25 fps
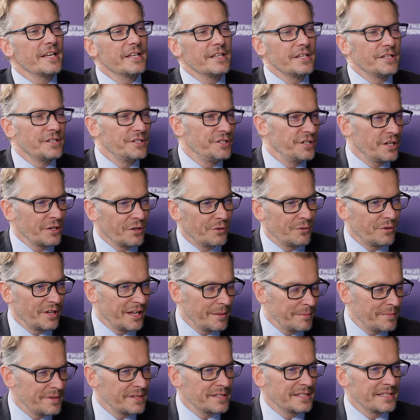
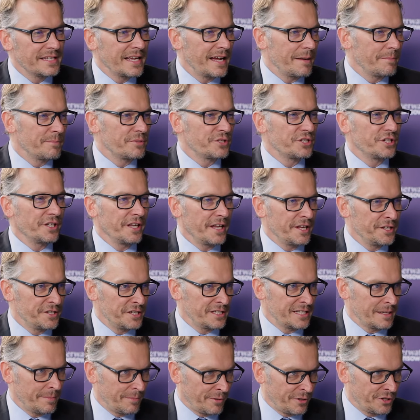Dziękujemy za
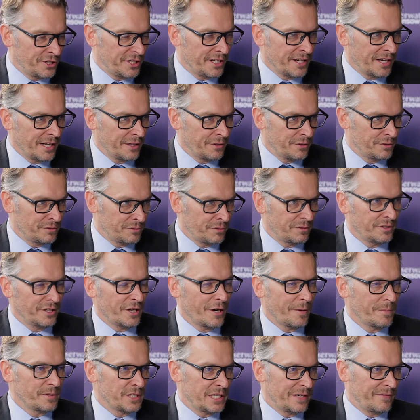przyjęcie zaproszenia do
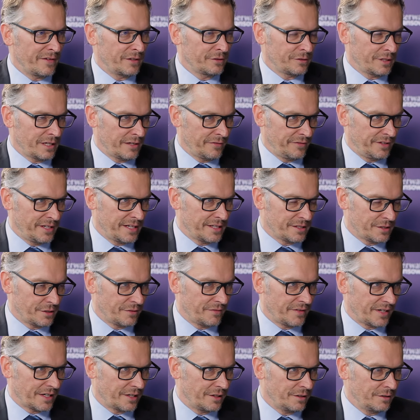studia Obserwatora
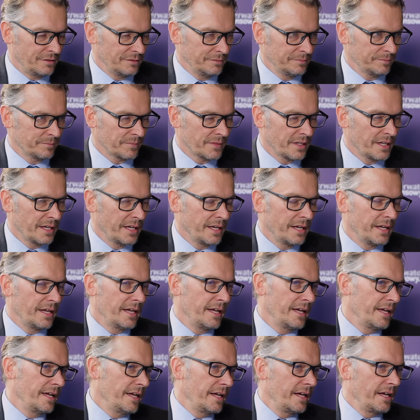Finansowego.
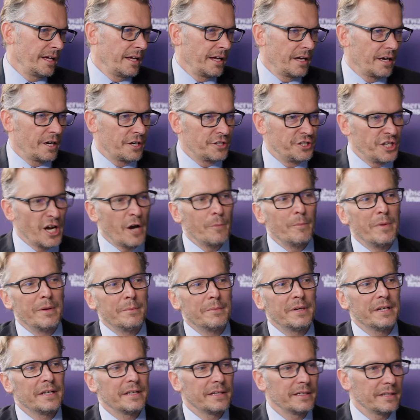
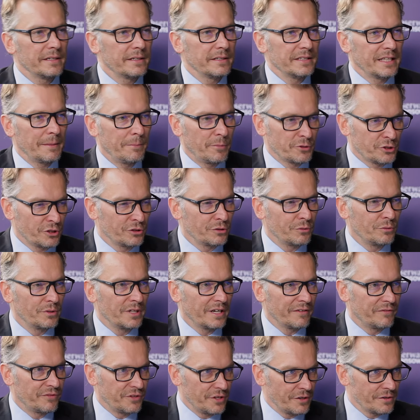Chciałbym na początku
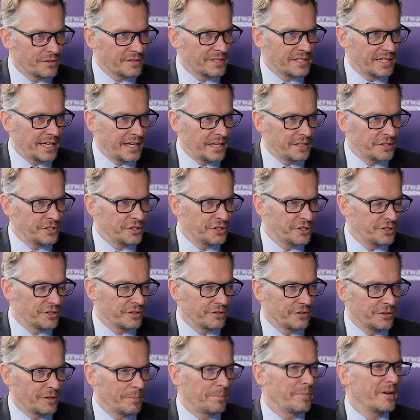nawiązać
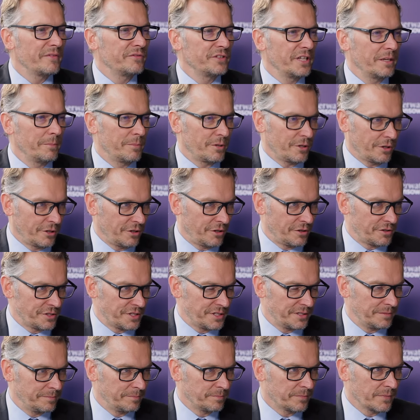do pewnej
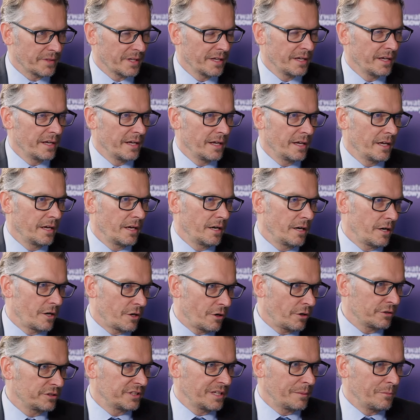prognozy.
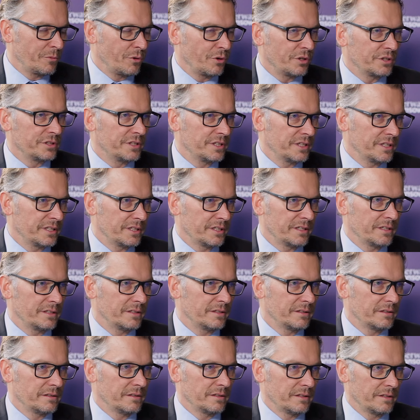Rok temu, gdy
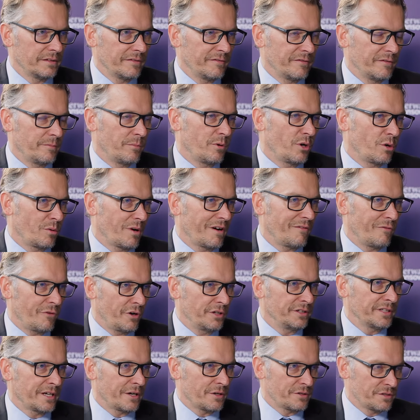wybuchła
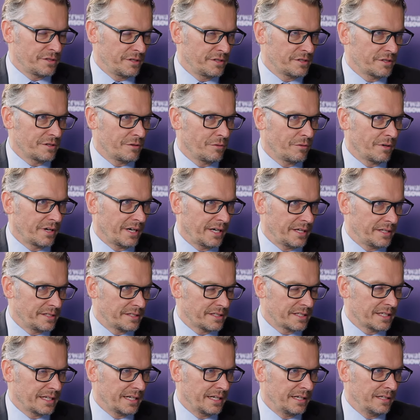wojna
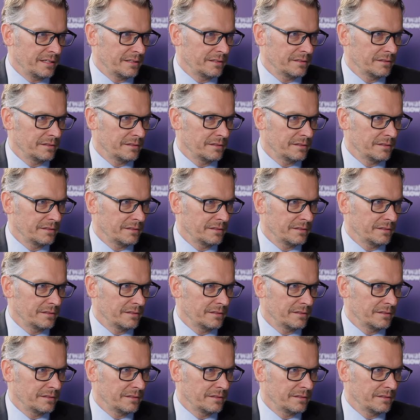rosyjsko-ukraińska,